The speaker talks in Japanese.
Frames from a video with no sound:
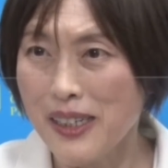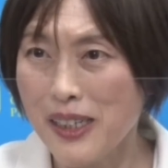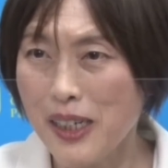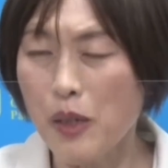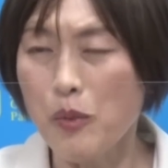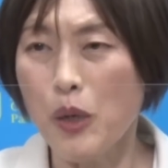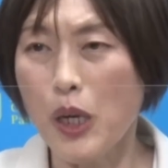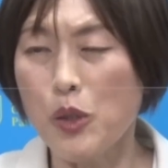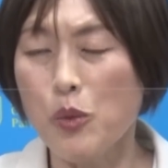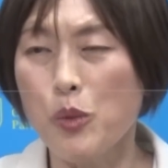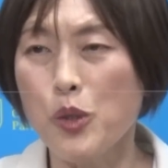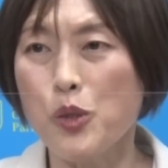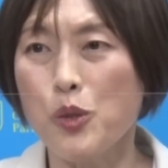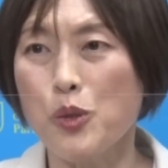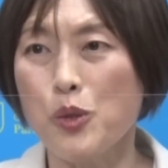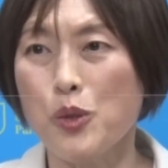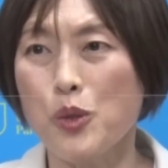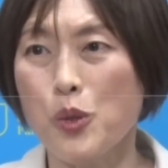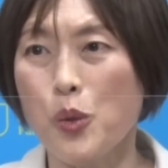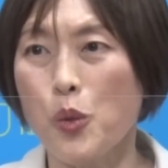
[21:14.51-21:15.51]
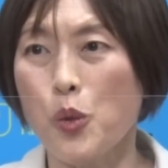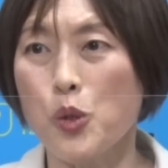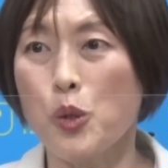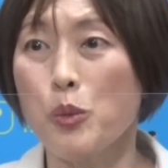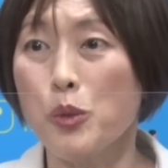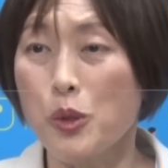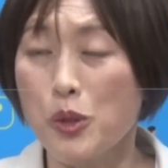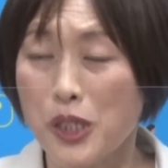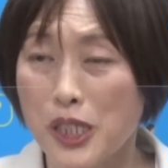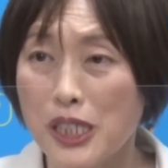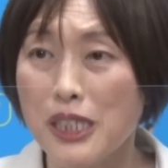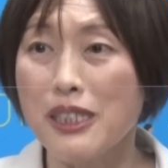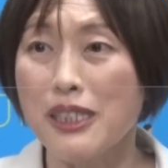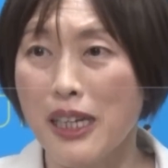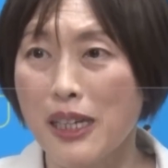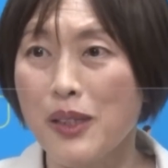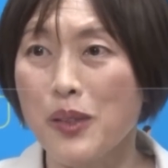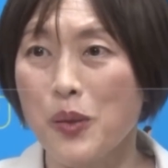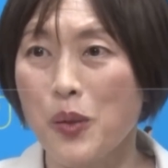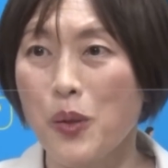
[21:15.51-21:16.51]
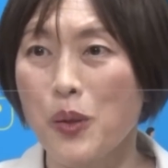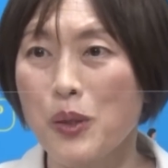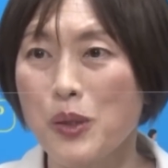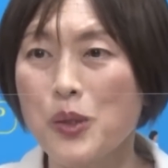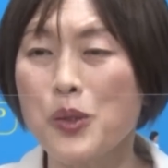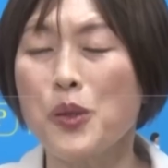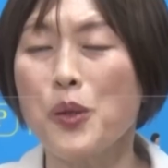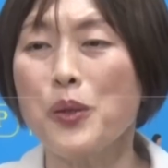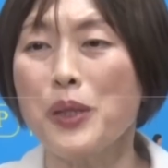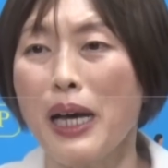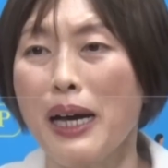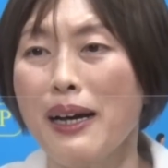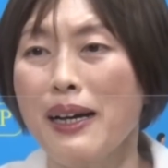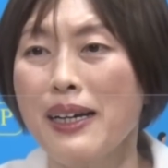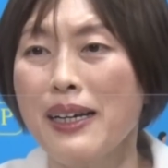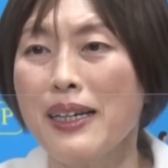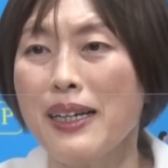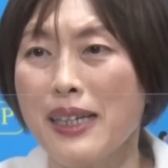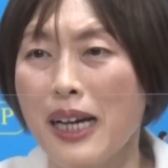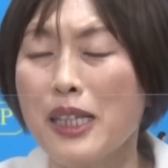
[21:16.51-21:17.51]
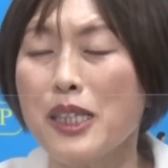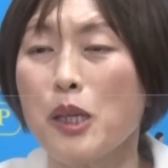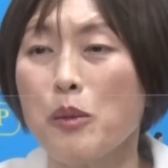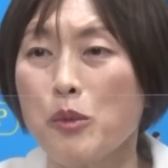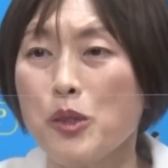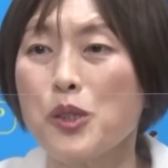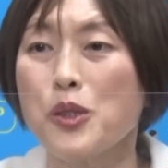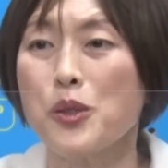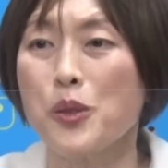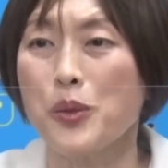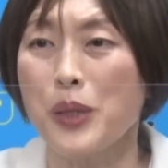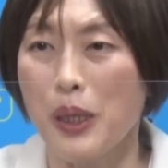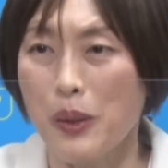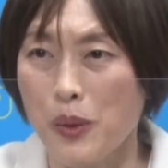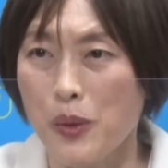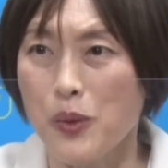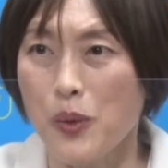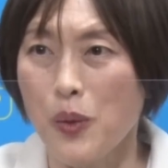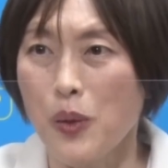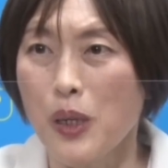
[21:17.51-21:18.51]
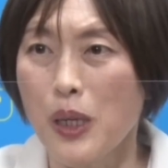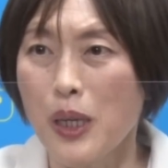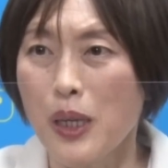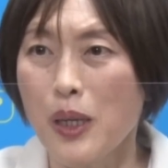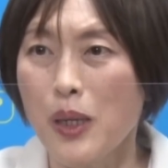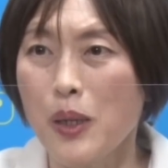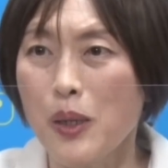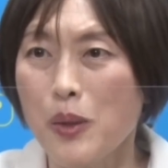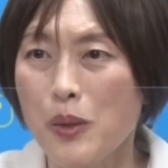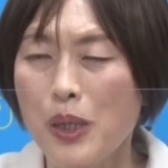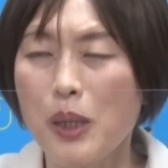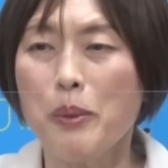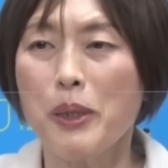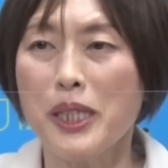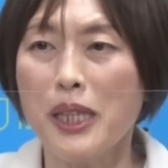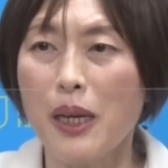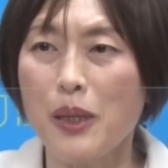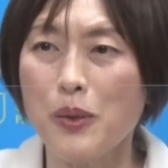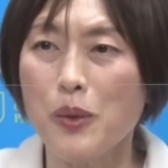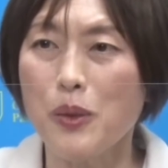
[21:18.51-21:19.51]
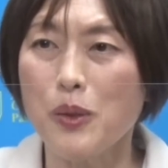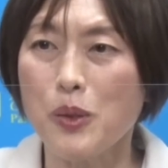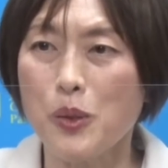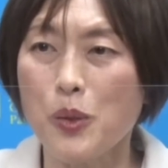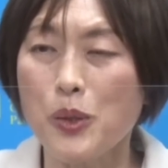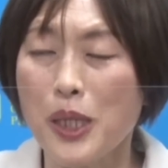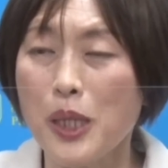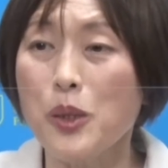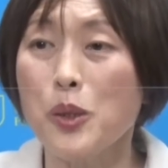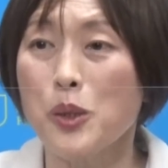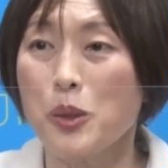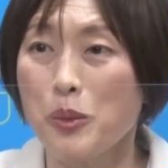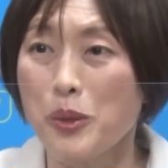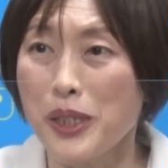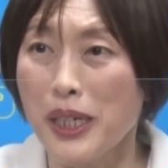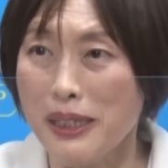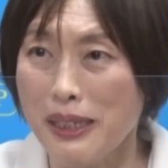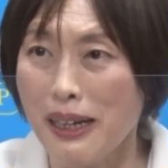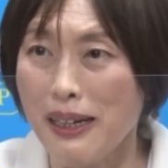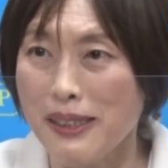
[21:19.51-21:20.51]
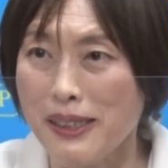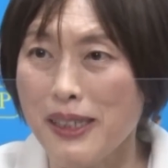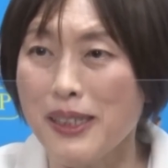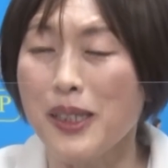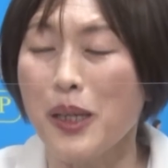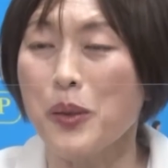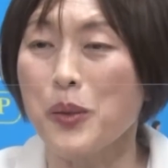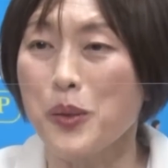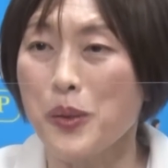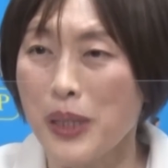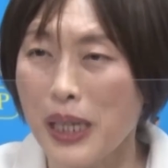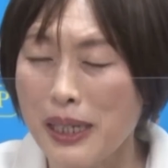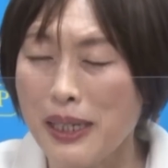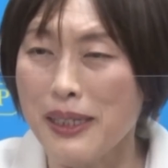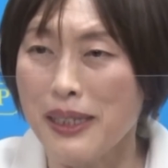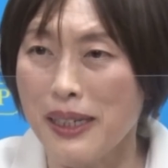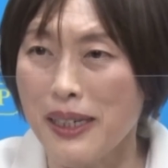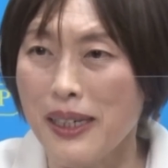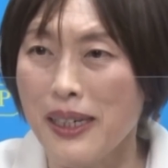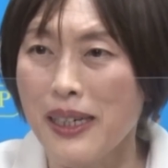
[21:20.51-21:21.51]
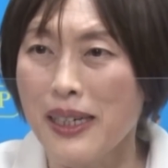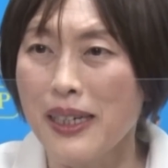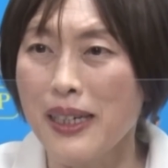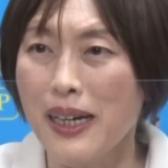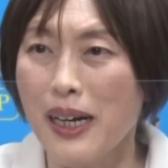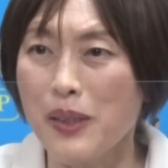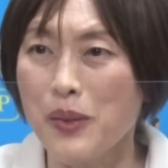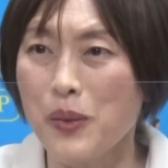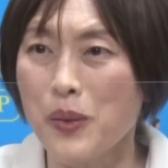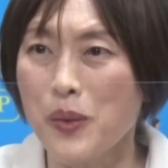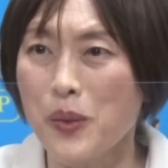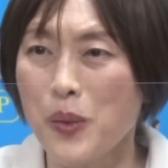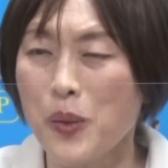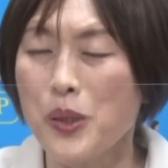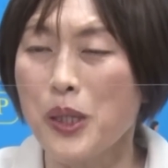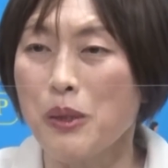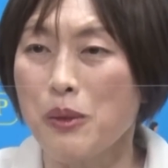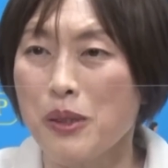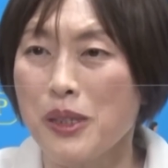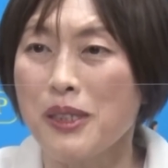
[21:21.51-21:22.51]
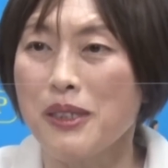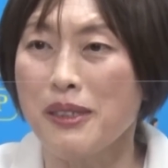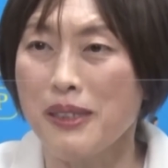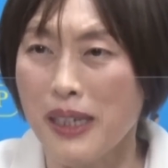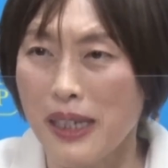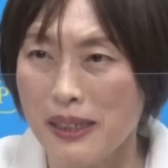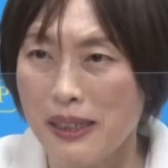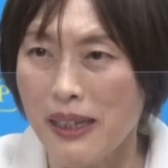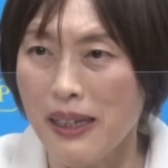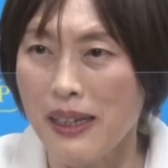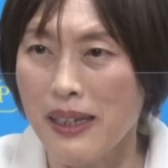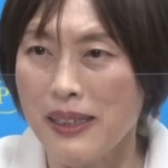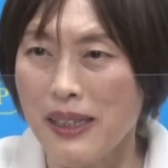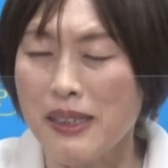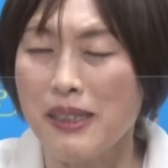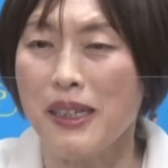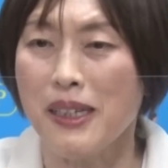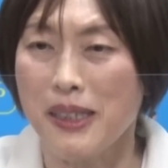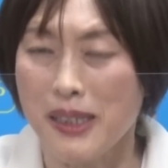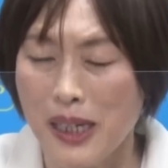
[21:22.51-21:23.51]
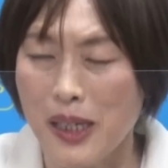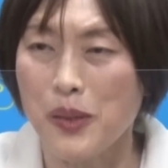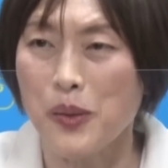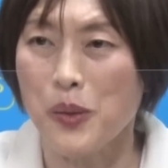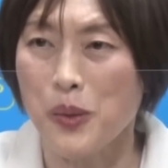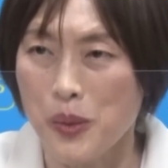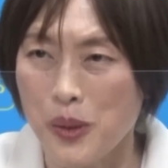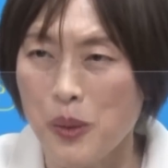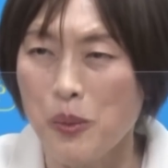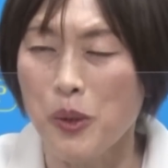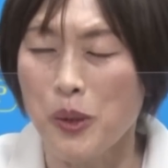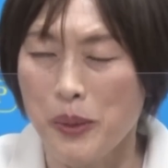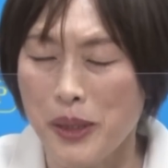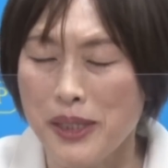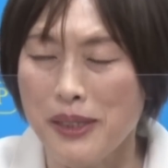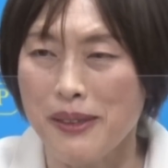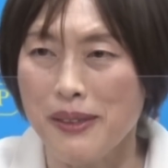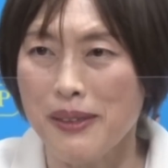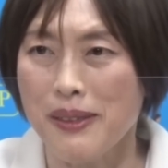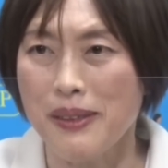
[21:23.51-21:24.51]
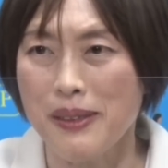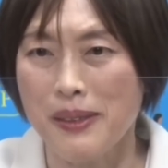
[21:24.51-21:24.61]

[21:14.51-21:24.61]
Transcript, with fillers: があのもう一つ言うと子どもの人権というような観点も必要だろうと。これはまたあの総選挙に向けた政策の中であの大きく位置づけて出していきたいというふうに思います。